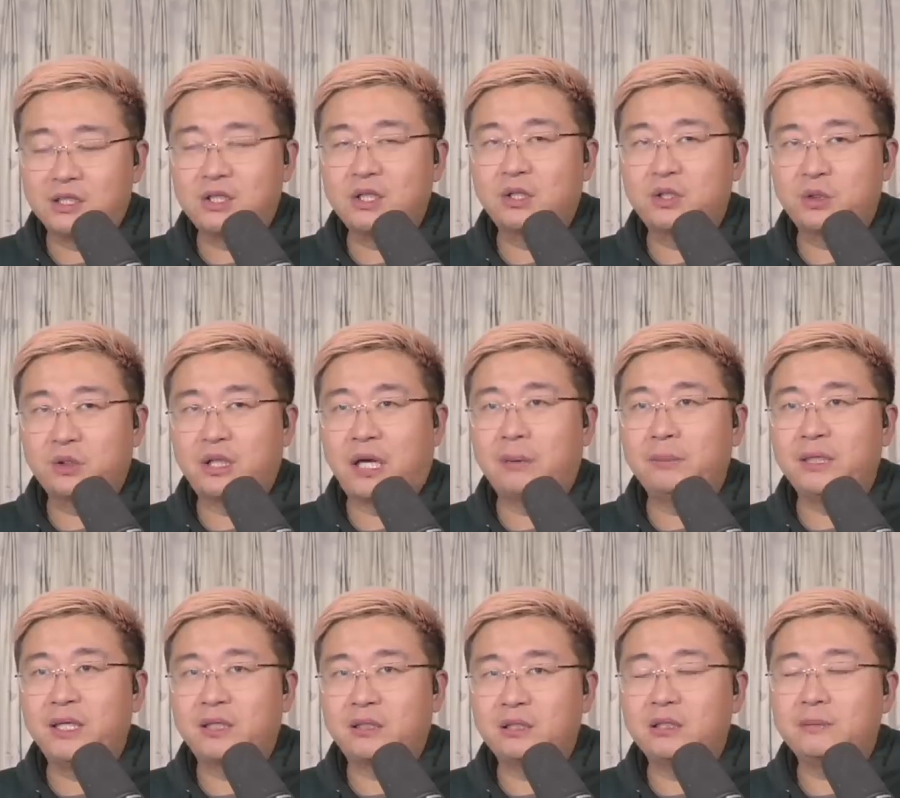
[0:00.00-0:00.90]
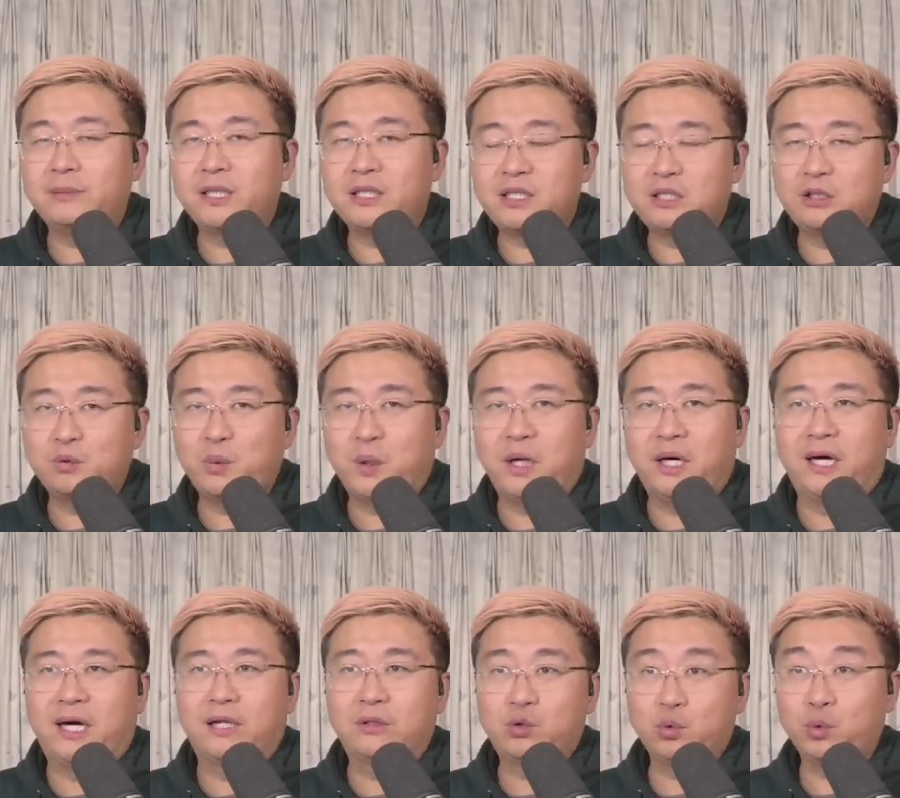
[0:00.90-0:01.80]
这个时候他们也特别希望
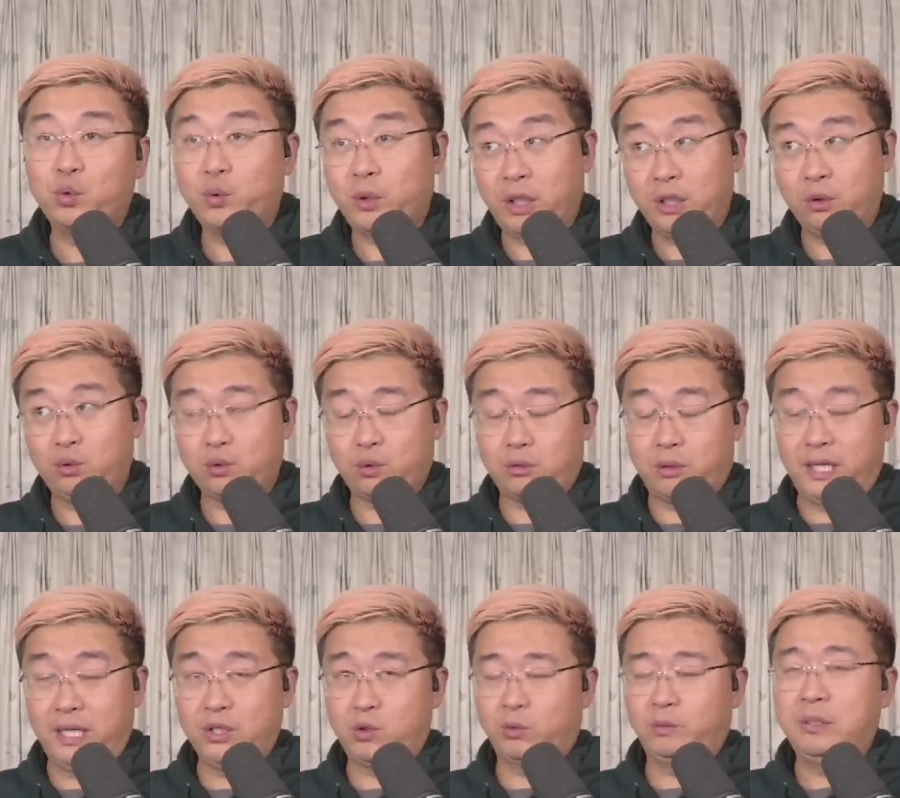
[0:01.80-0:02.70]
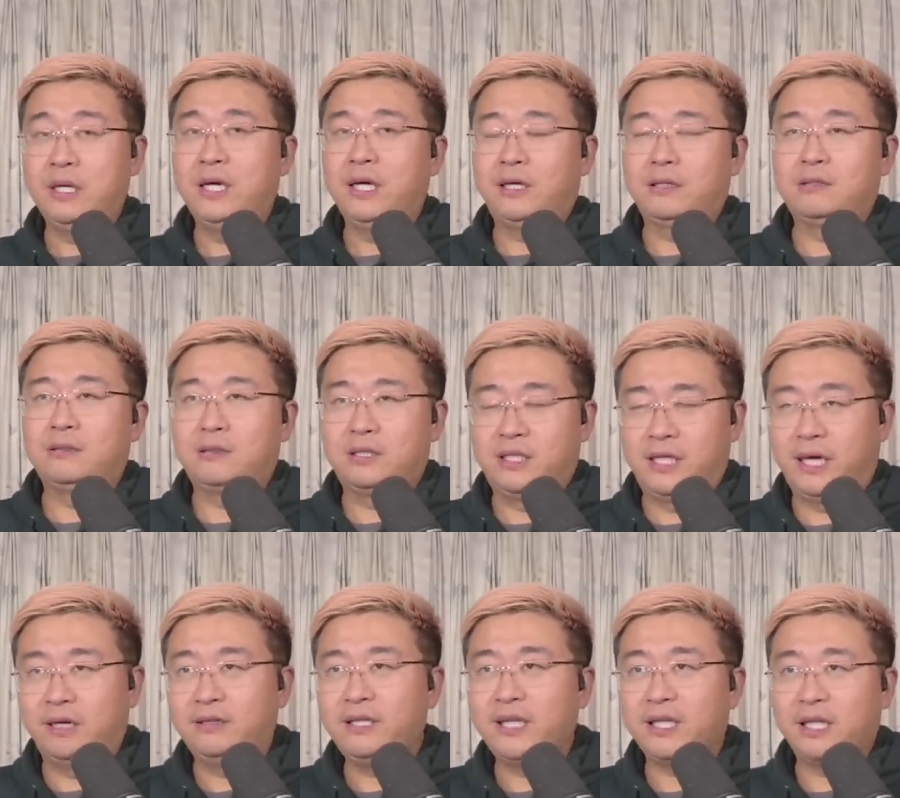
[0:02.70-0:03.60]
啊，中共呢又做出来一种很
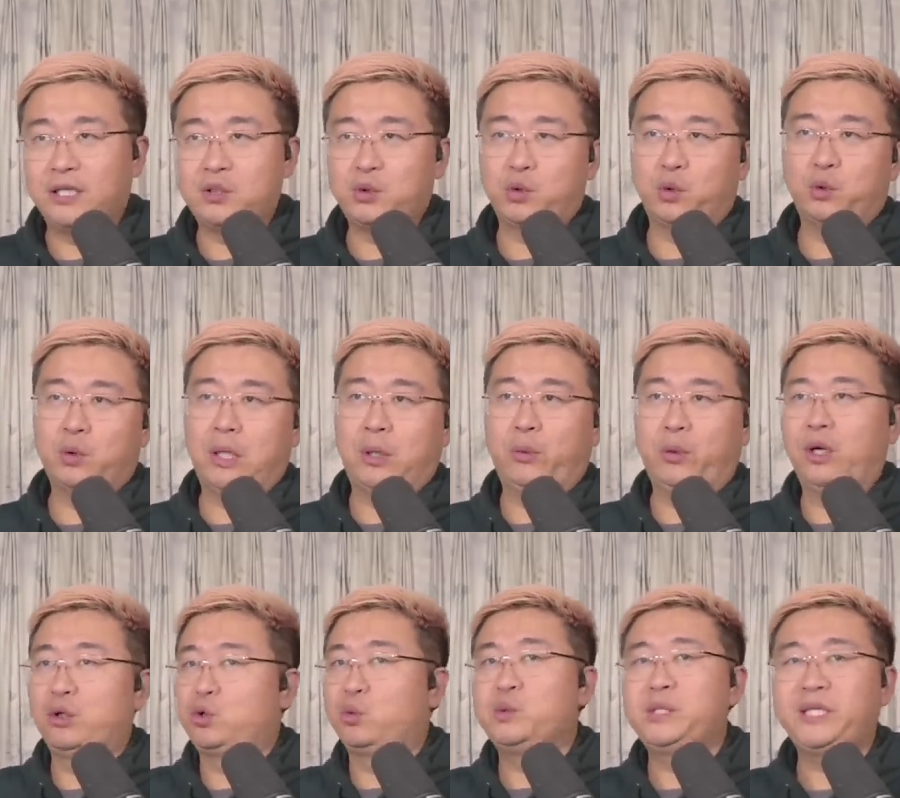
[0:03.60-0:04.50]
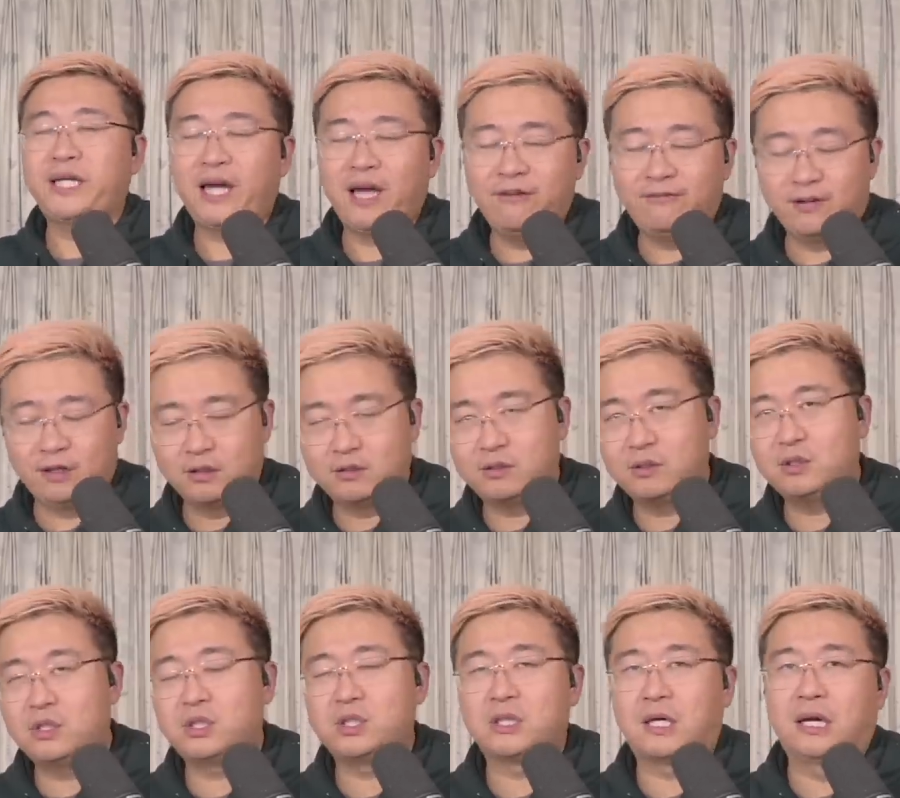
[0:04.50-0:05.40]
强烈的这种啊，我要重新开放的姿
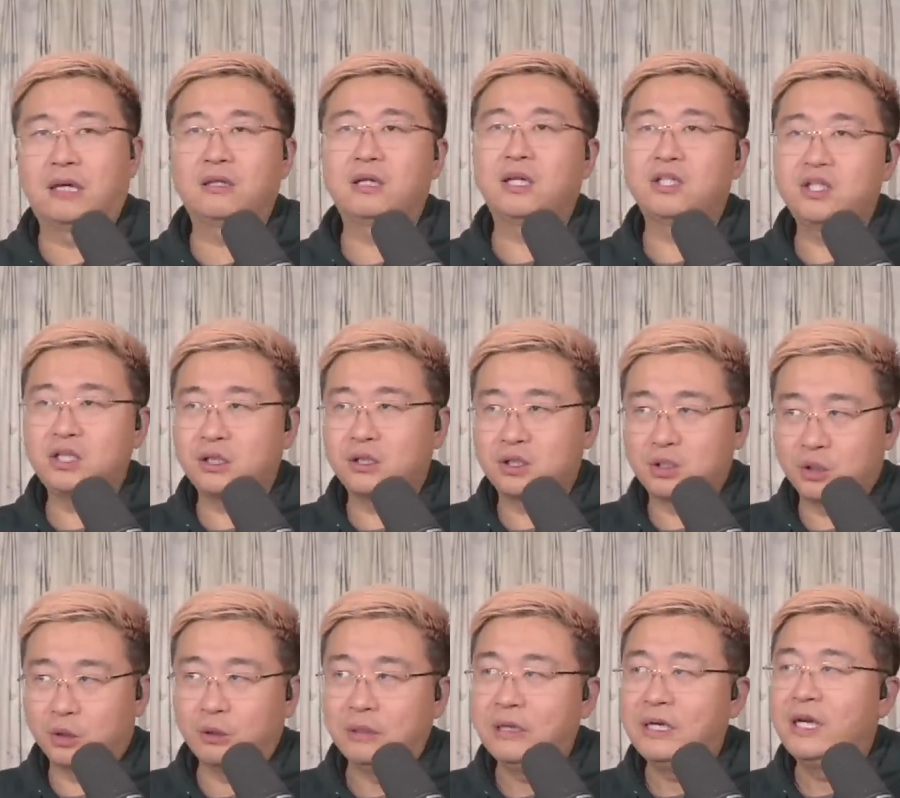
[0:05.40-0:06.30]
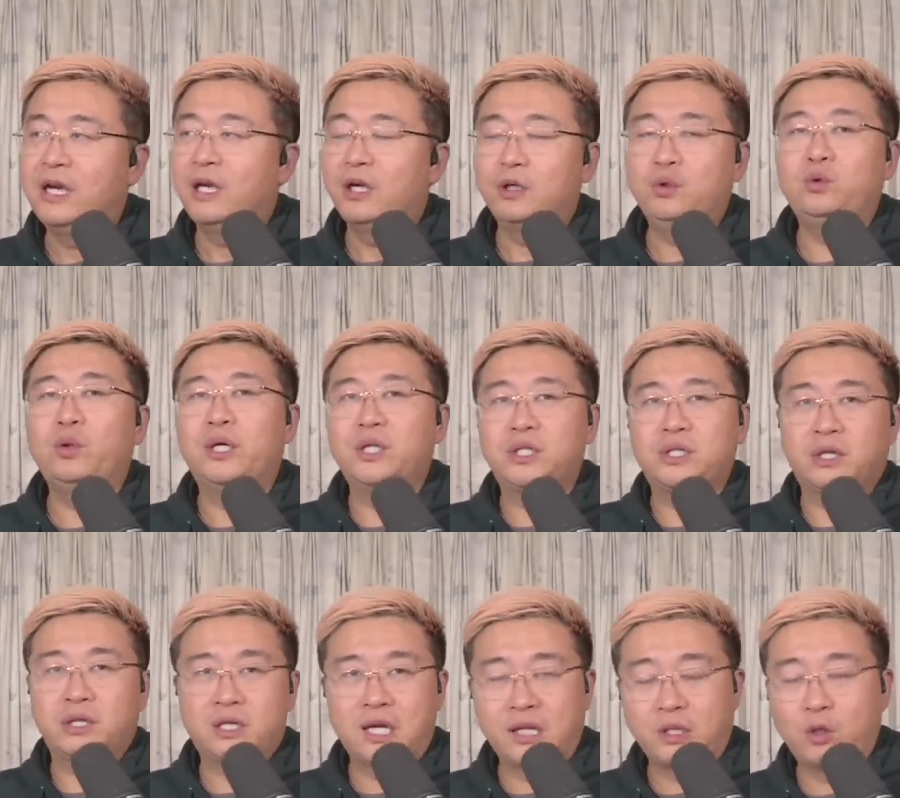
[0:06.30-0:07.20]
势啊。那这个时候愿
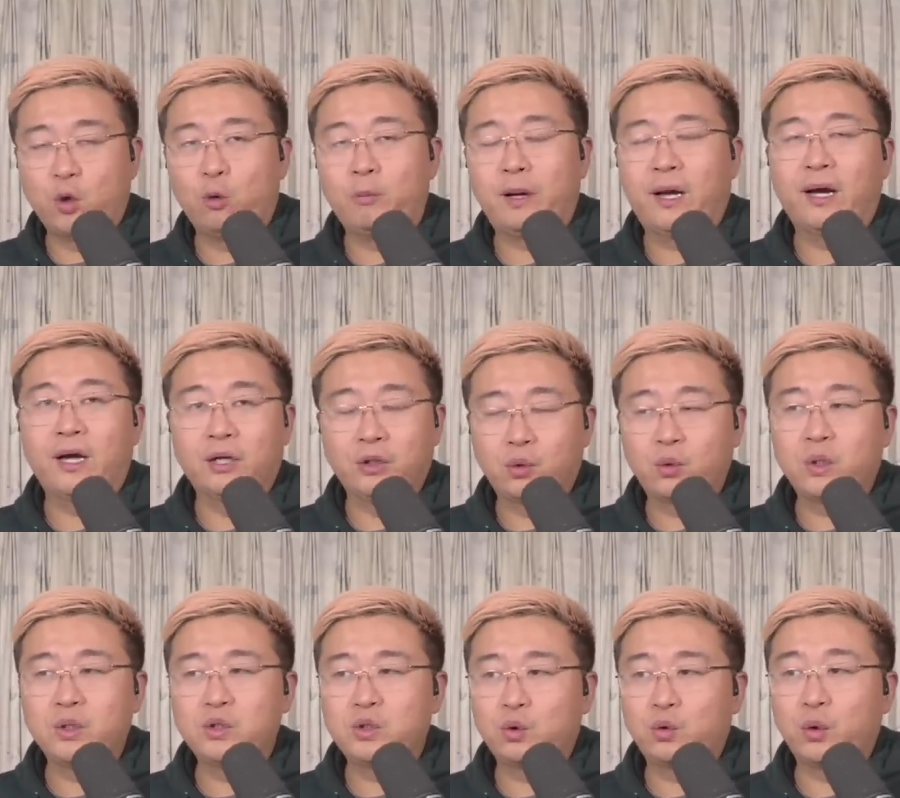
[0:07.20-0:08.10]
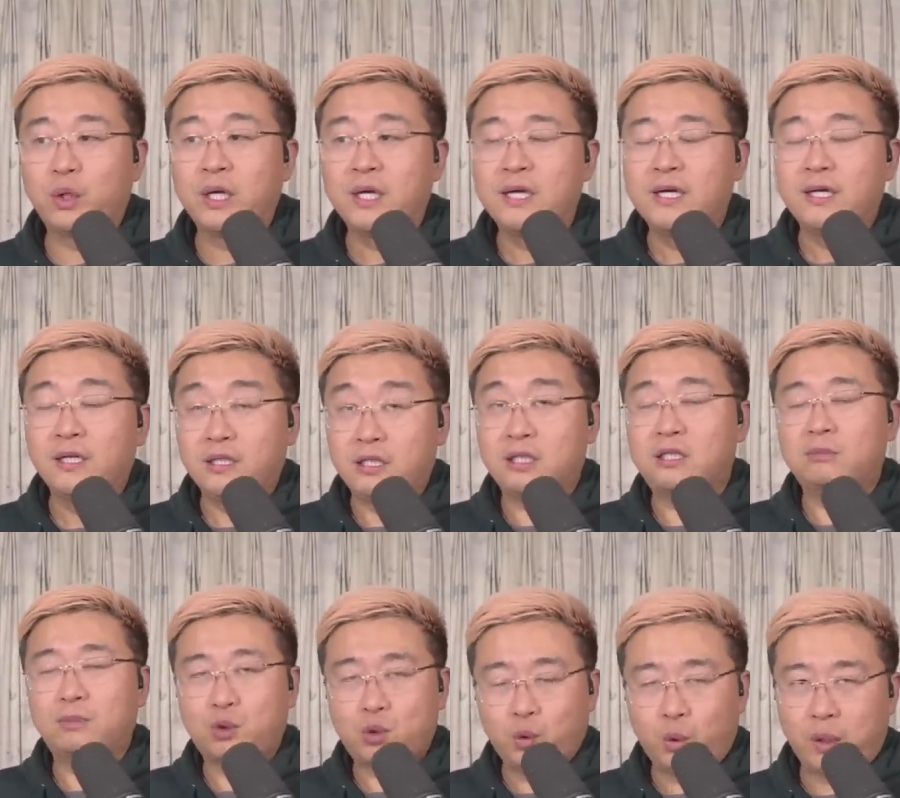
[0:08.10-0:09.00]
者上钩嘛，很多人就会你这
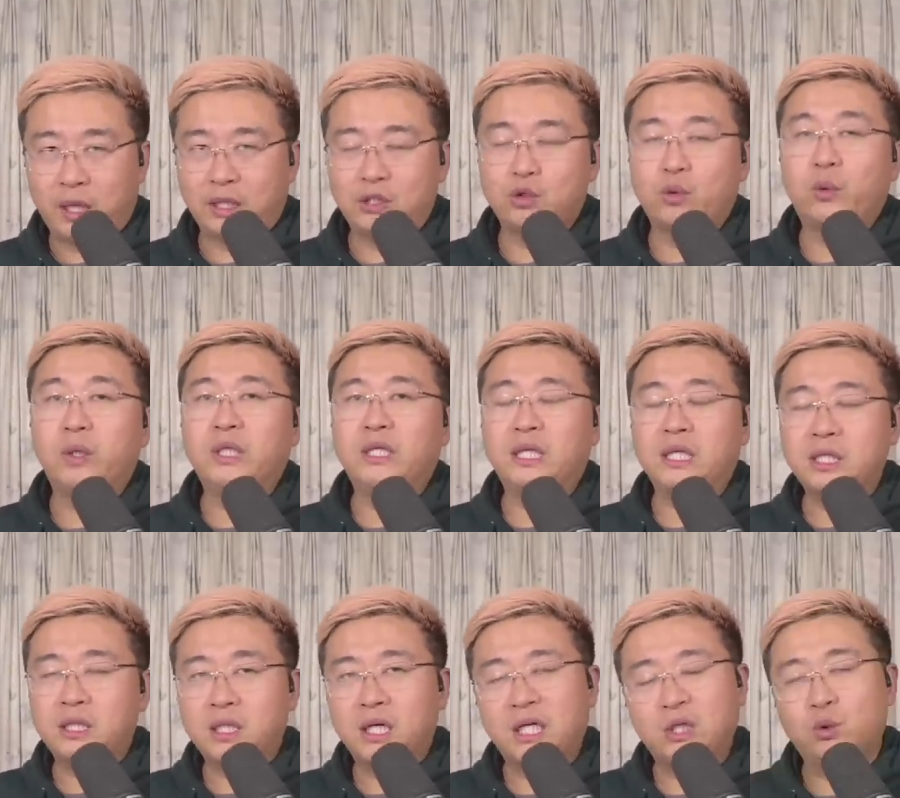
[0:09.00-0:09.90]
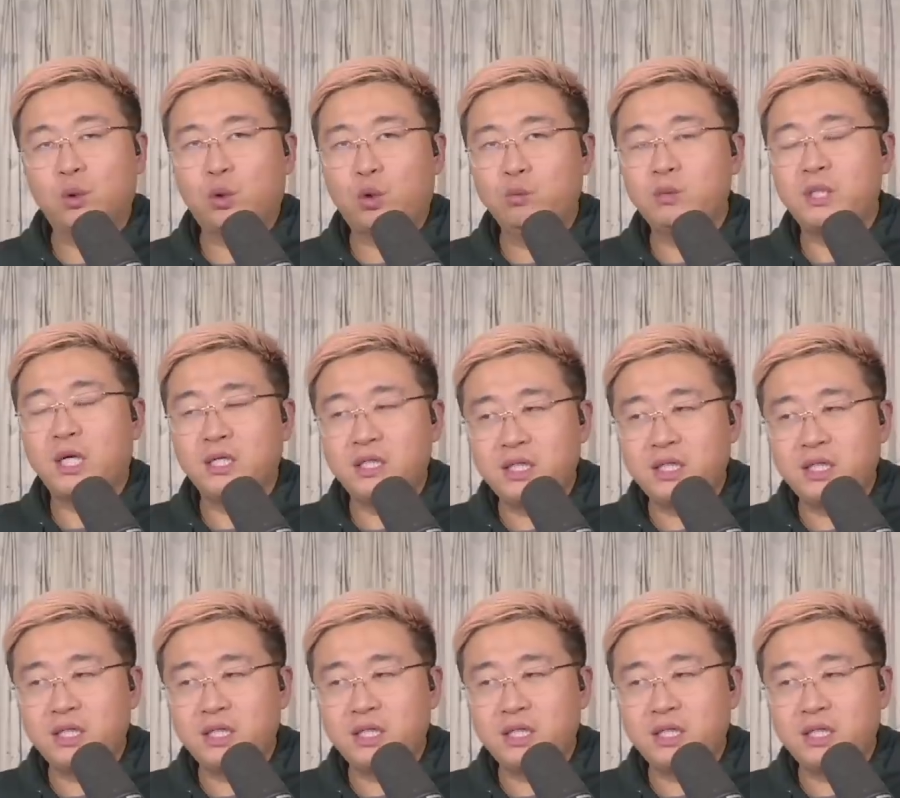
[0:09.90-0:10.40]
么说啊，就会迎合很多工商。